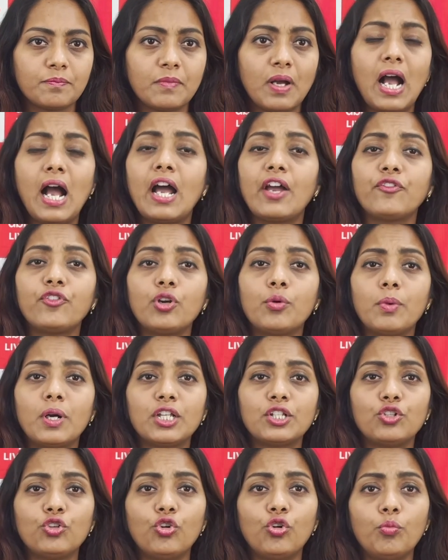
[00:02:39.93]

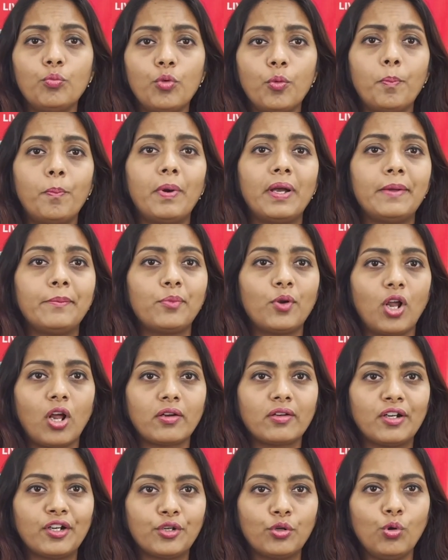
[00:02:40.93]
హైదరాబాద్లో ముప్పై
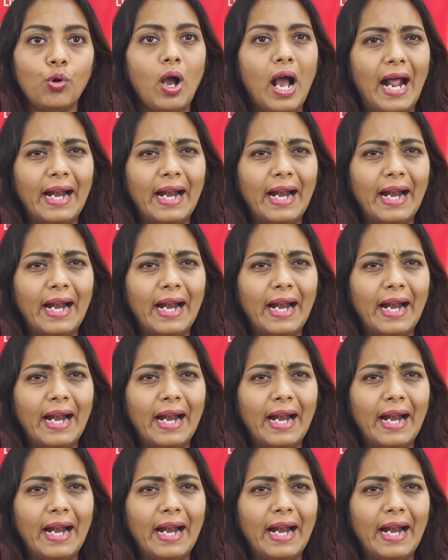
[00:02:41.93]
ప్లాట్లలో